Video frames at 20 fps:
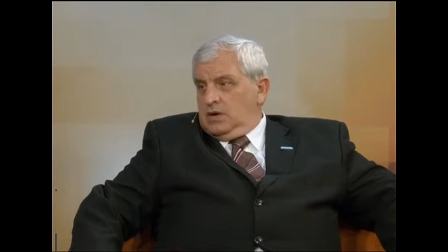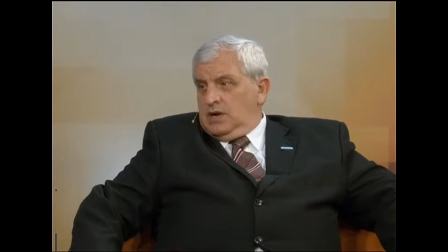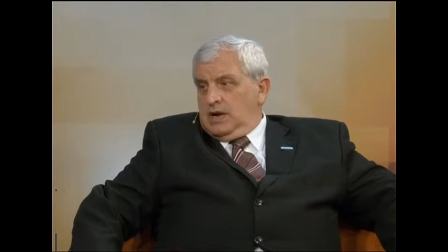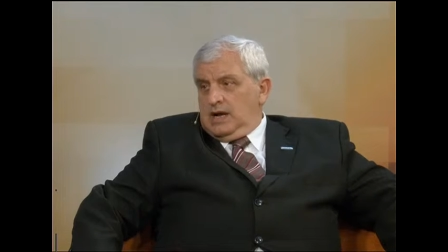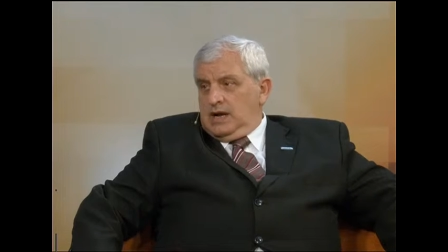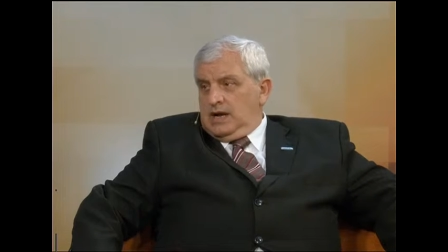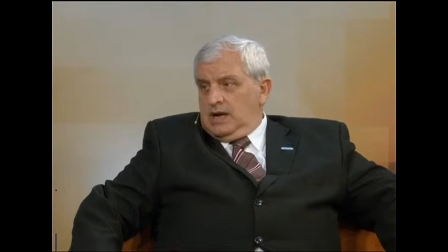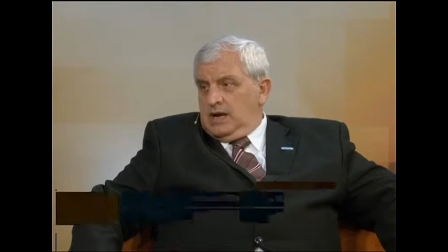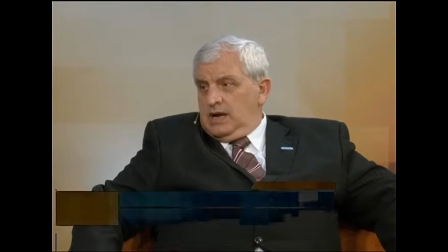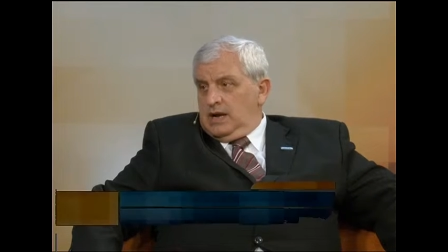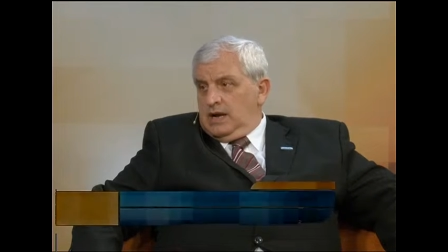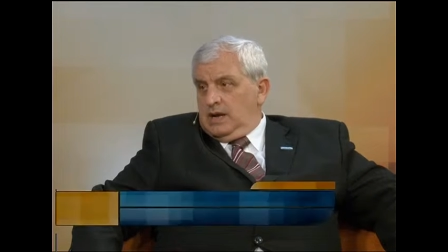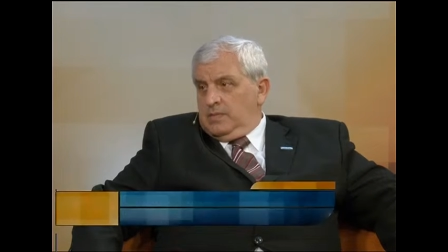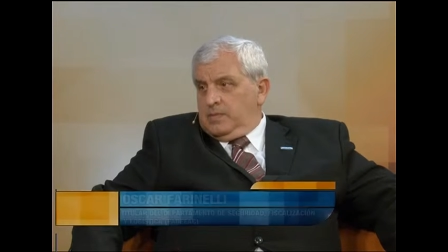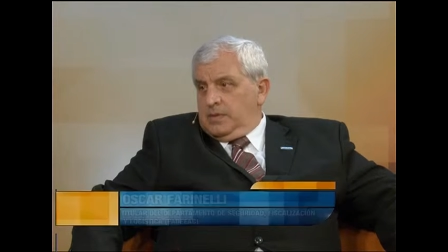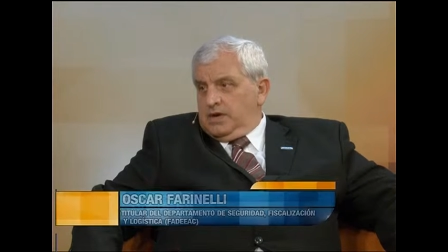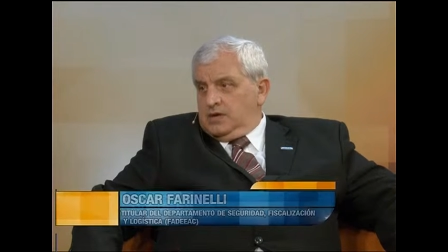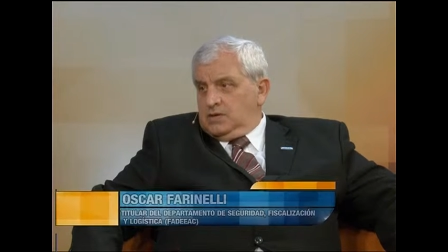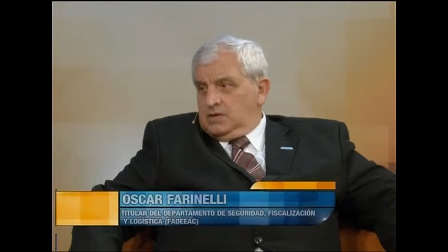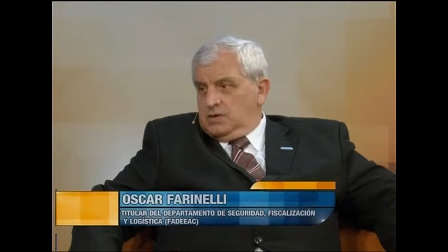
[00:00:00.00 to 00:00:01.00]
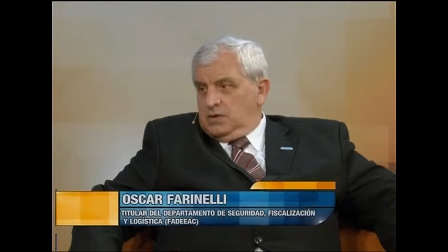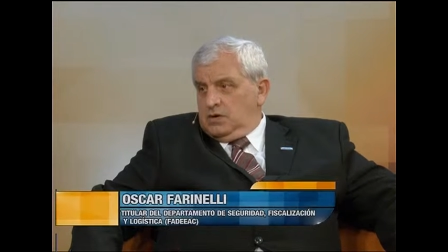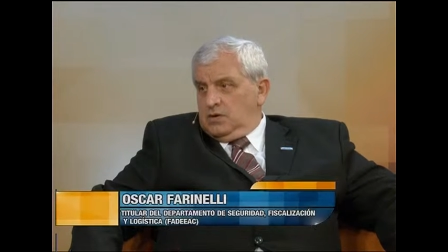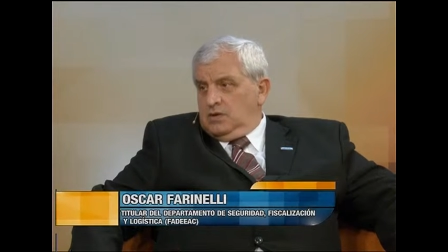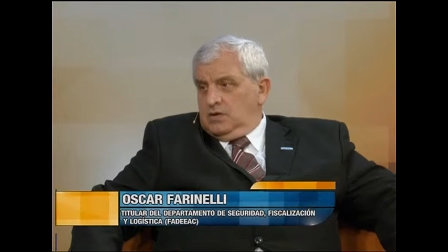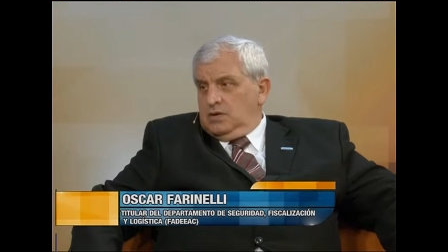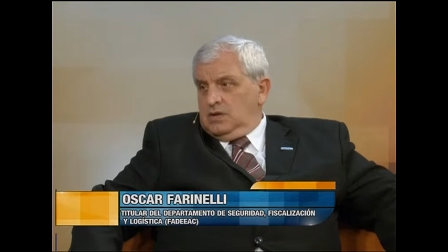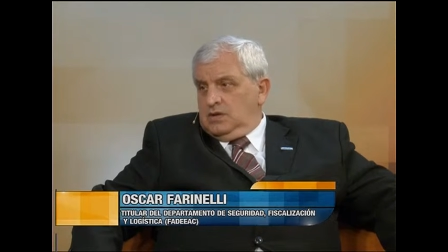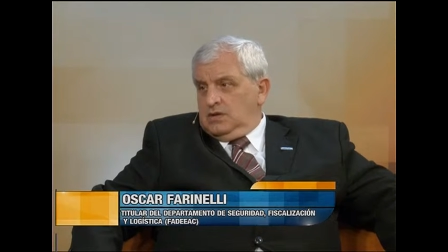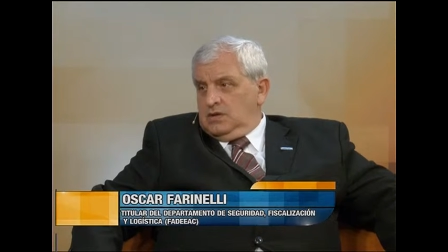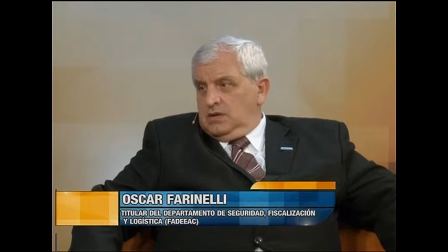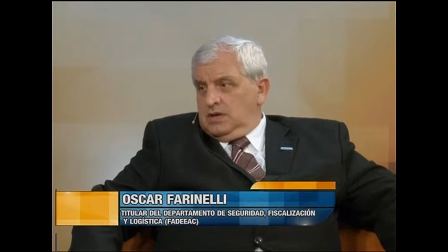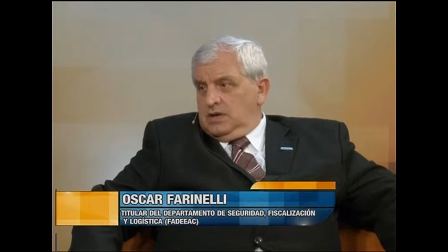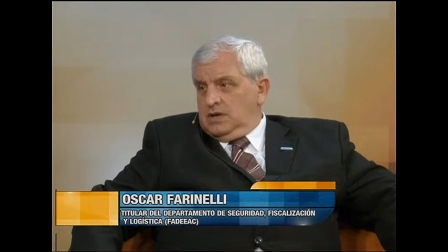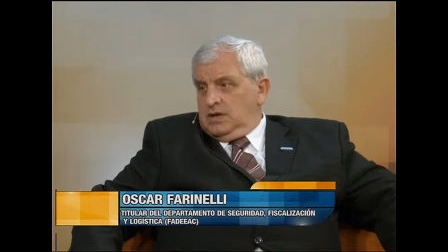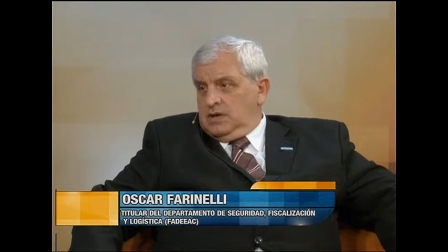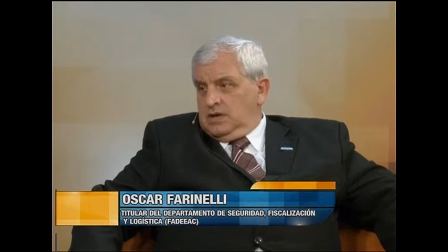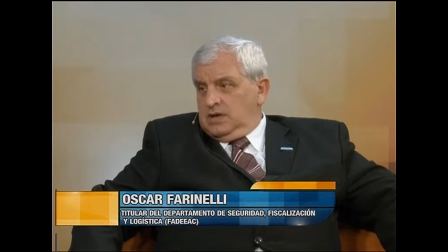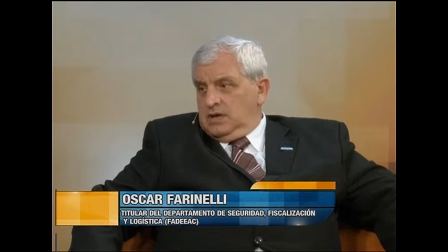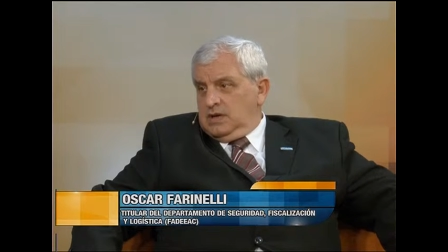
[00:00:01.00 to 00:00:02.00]
la, aprehensión
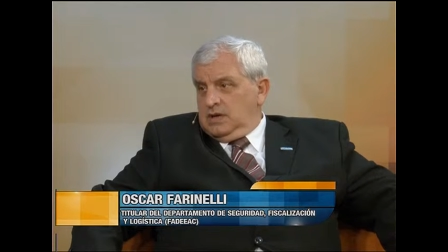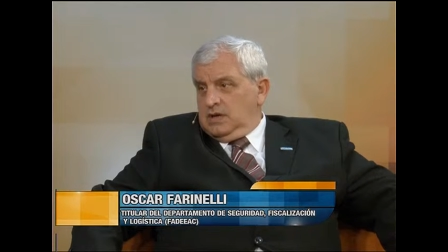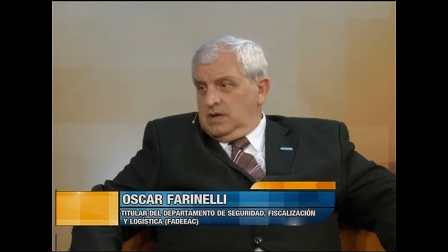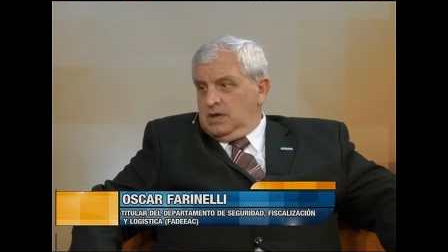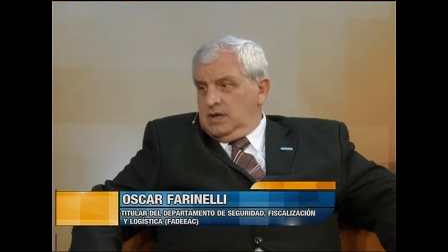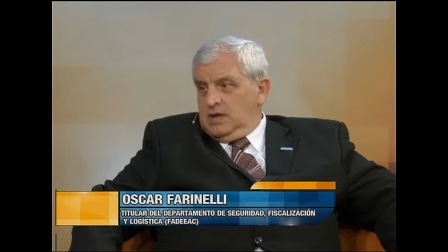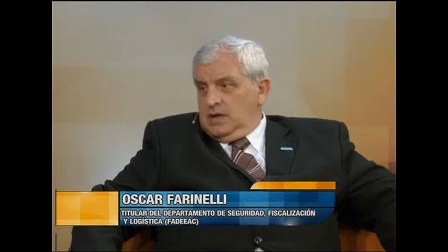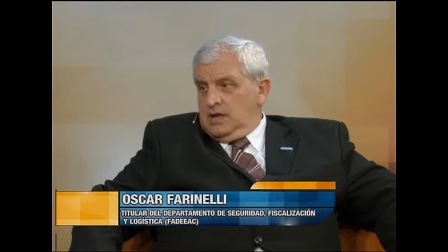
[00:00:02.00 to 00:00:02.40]
de,